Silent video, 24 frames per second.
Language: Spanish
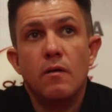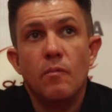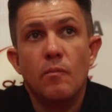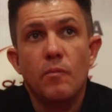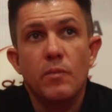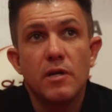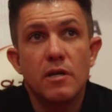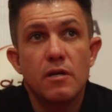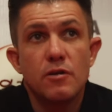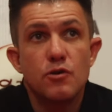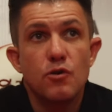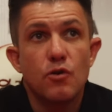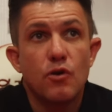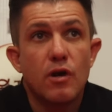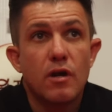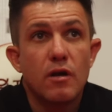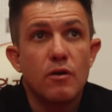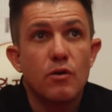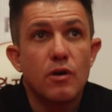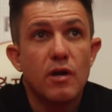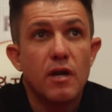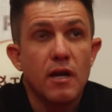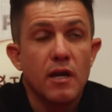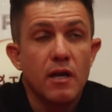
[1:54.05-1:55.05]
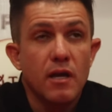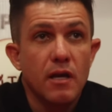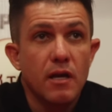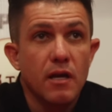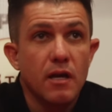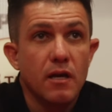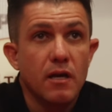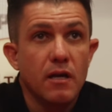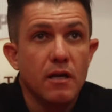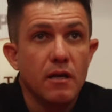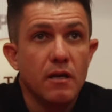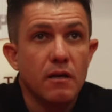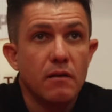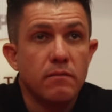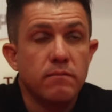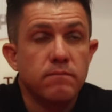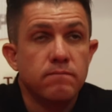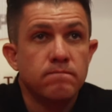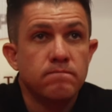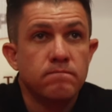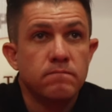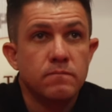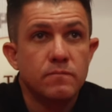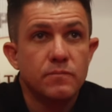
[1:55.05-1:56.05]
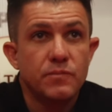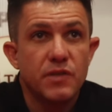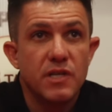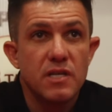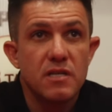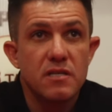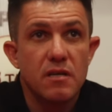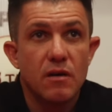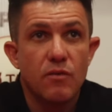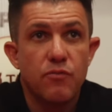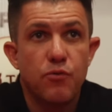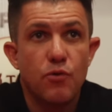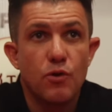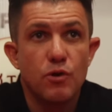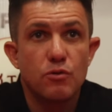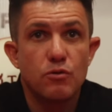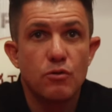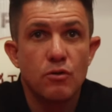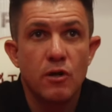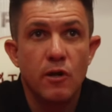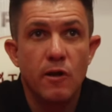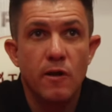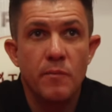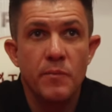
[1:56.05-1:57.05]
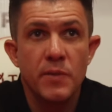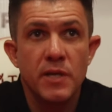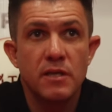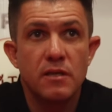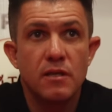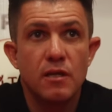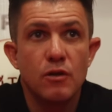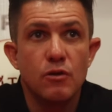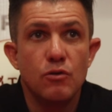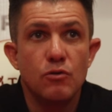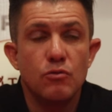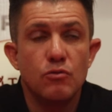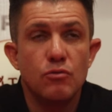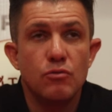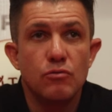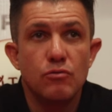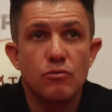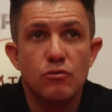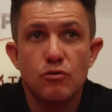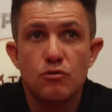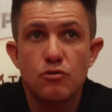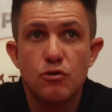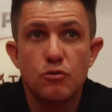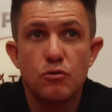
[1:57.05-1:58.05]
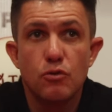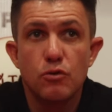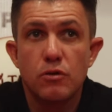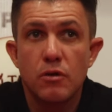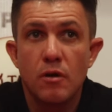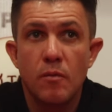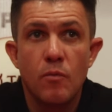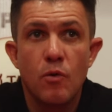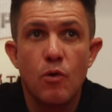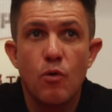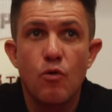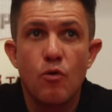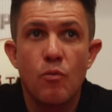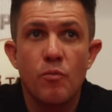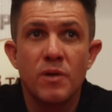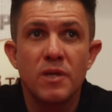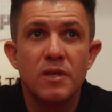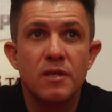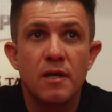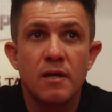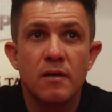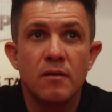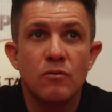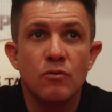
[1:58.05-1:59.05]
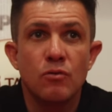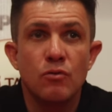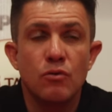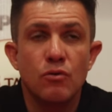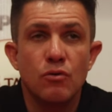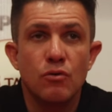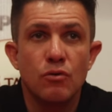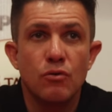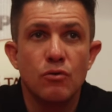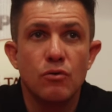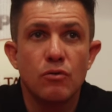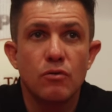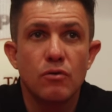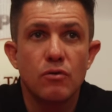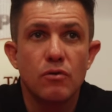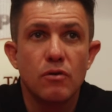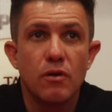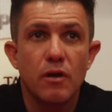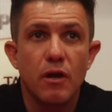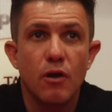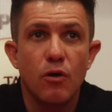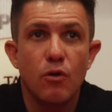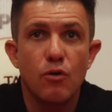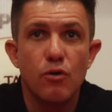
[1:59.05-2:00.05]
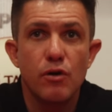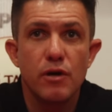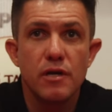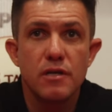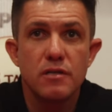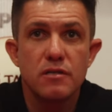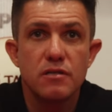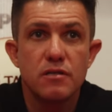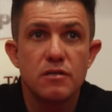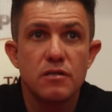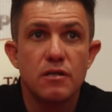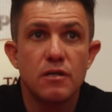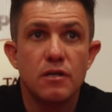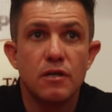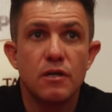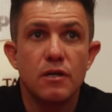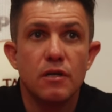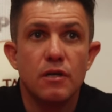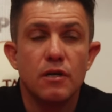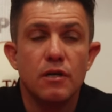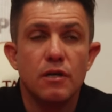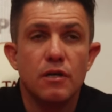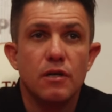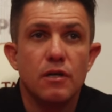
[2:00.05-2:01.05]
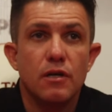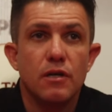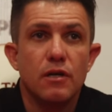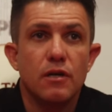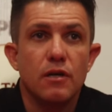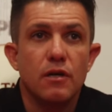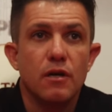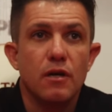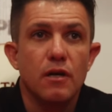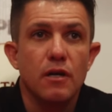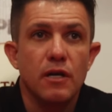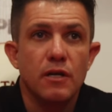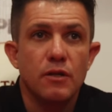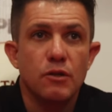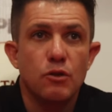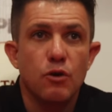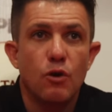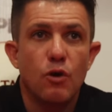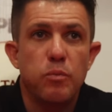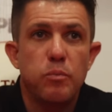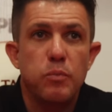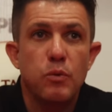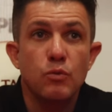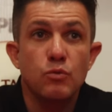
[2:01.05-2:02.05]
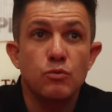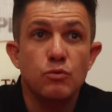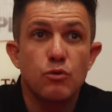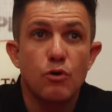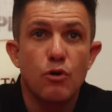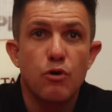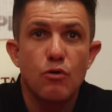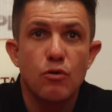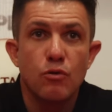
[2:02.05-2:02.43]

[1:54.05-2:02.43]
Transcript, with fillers: Mira, yo creo que Desafortunadamente nosotros estamos cometiendo errores en dos puntos